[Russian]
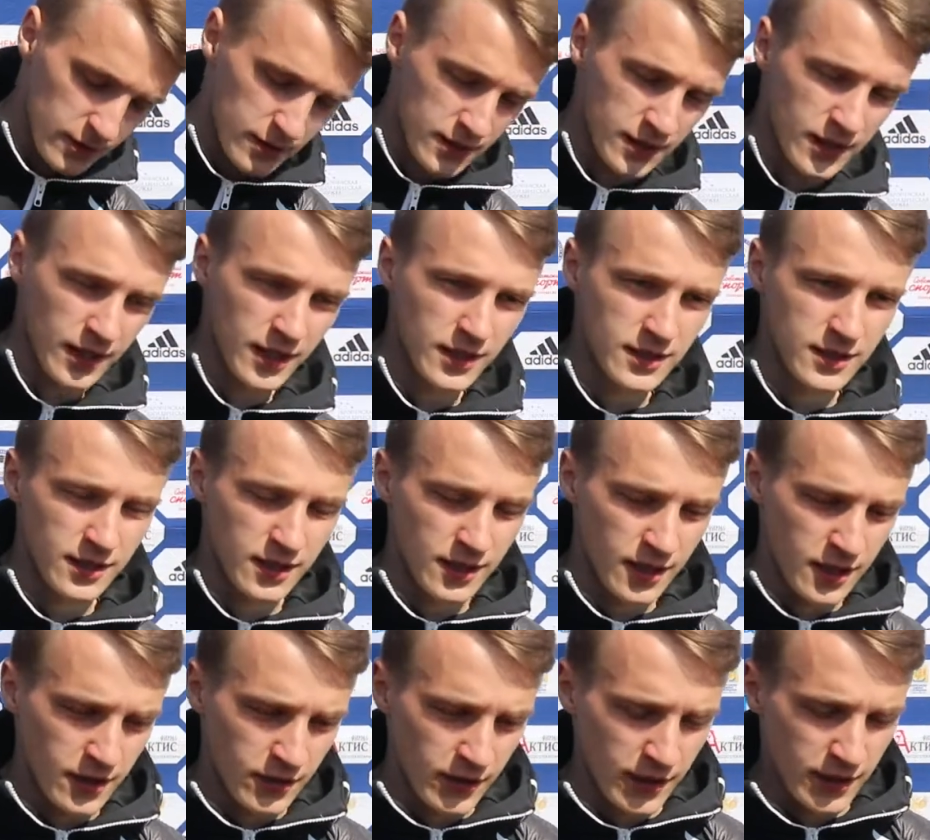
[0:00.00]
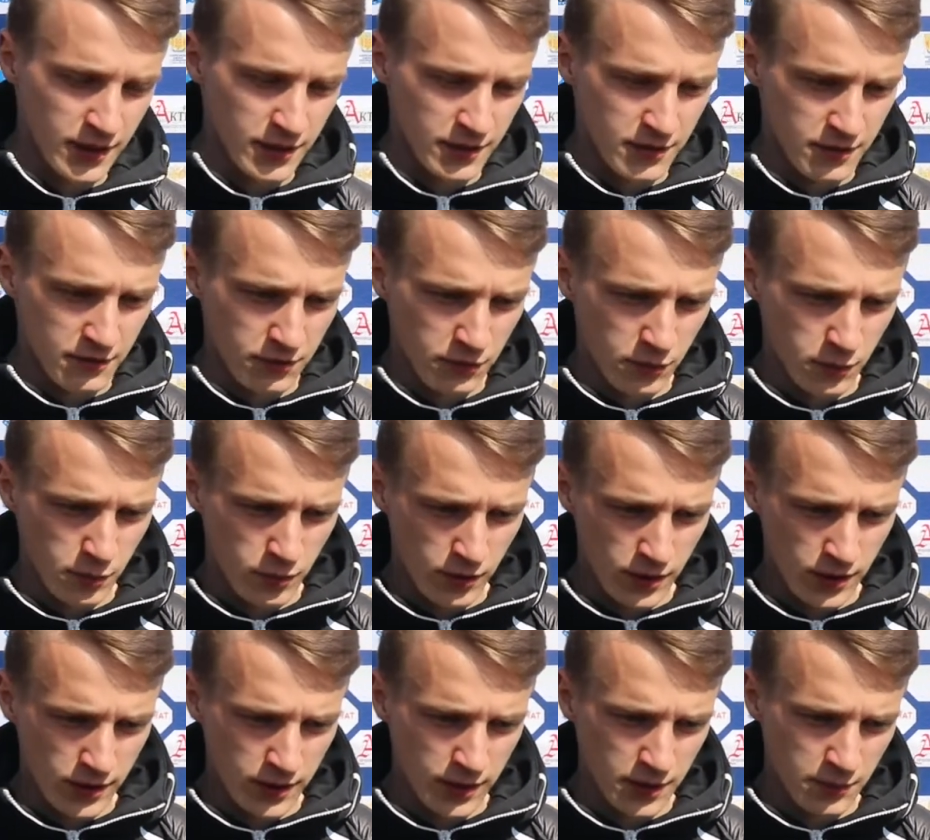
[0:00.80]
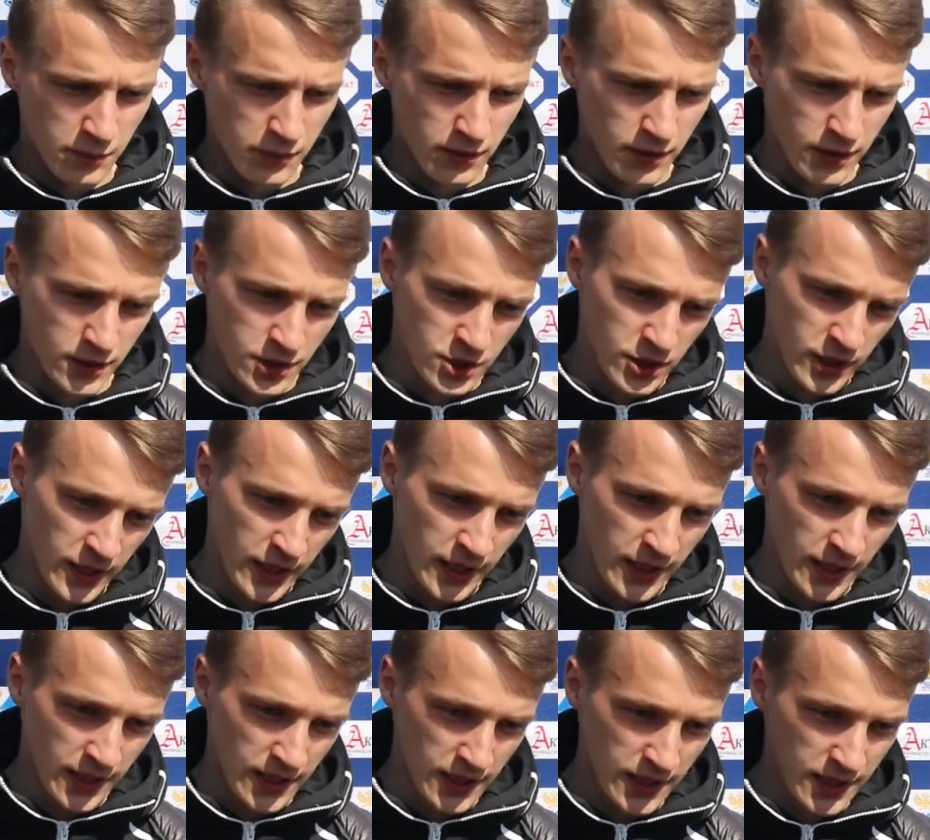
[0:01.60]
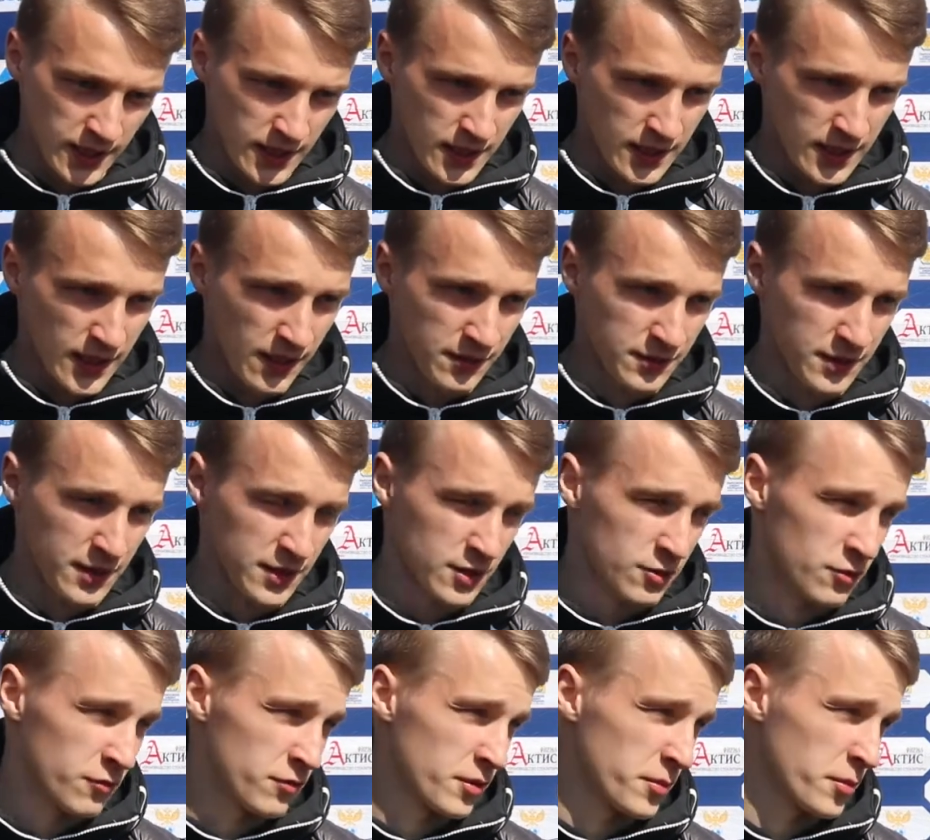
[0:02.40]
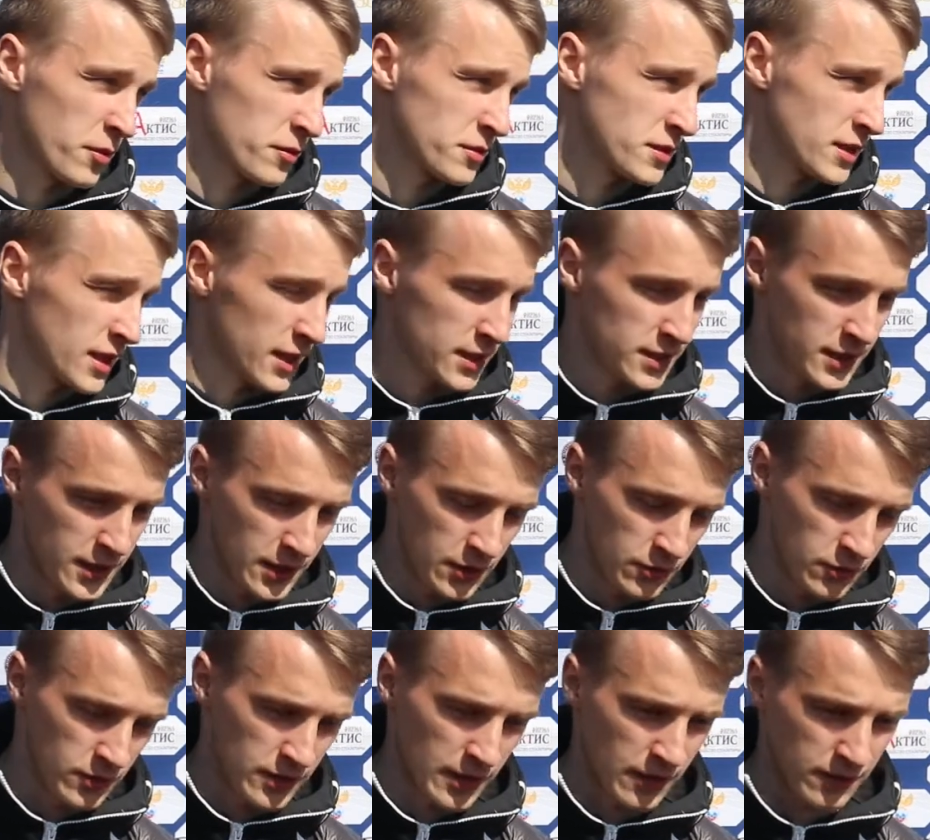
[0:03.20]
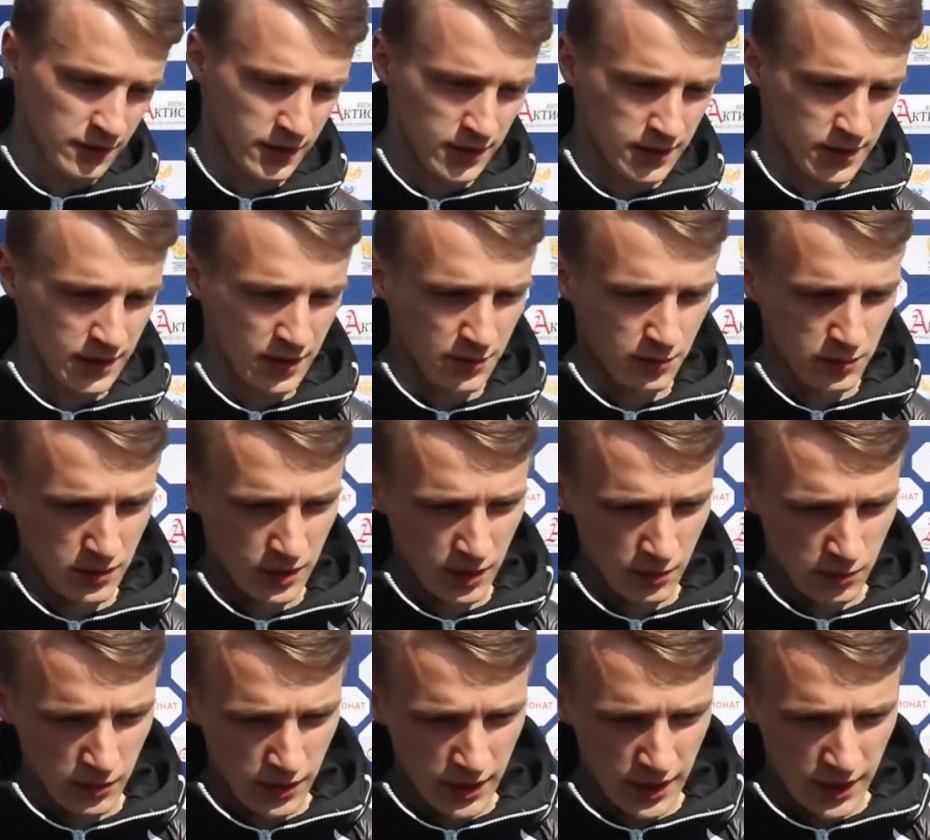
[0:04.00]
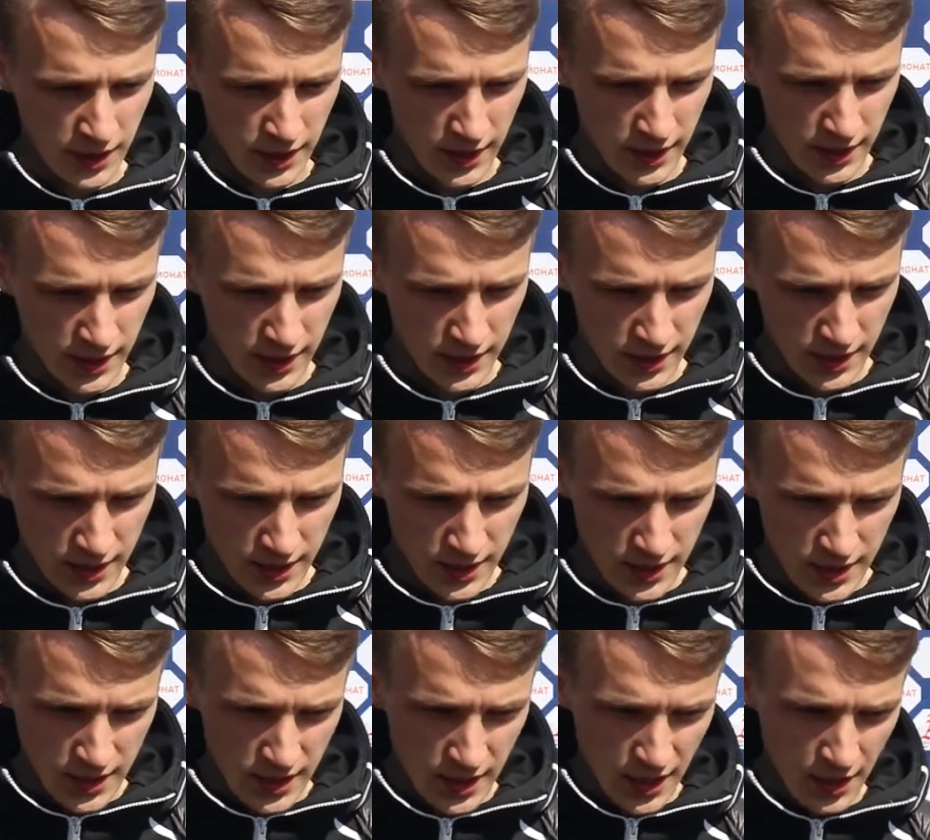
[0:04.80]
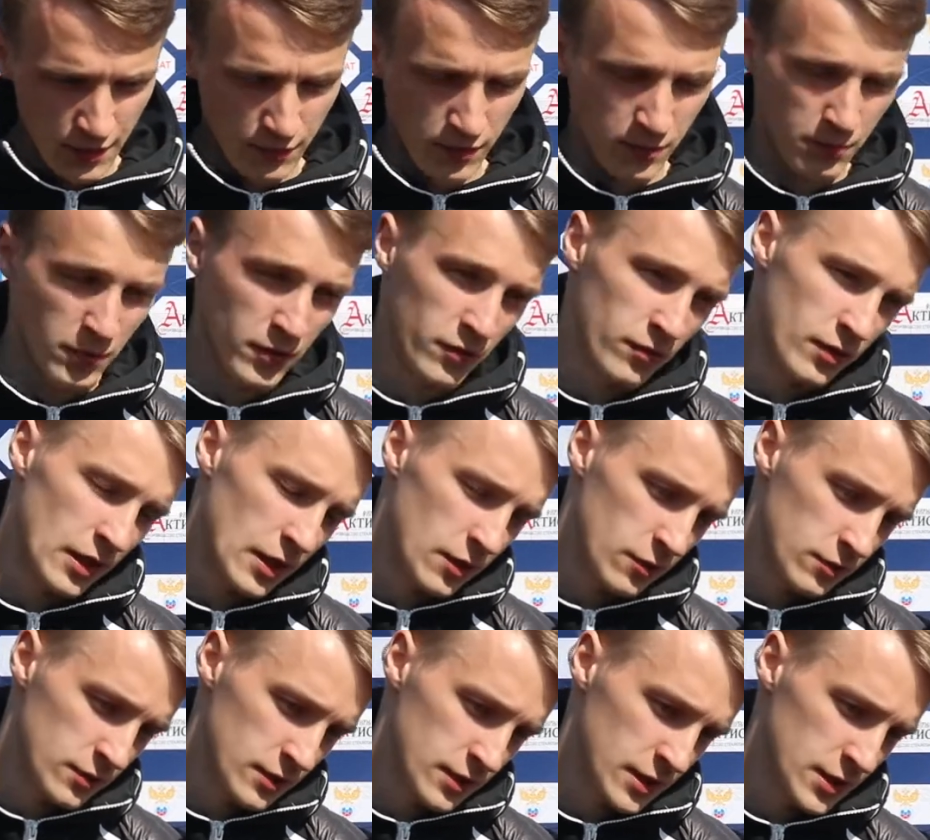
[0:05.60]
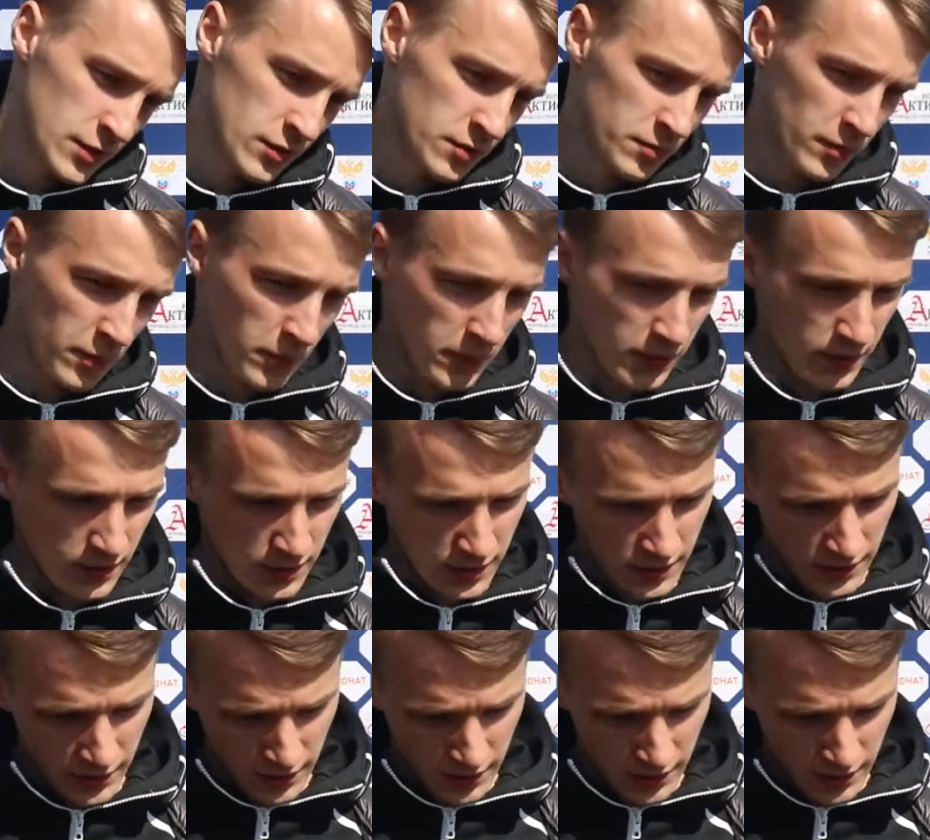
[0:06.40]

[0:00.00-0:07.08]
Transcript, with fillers: Знаете, как говорят, в футболе нет мелочей. Там где-то он выбил в середину, там где-то не подобрали, а выбивал, вот этого момента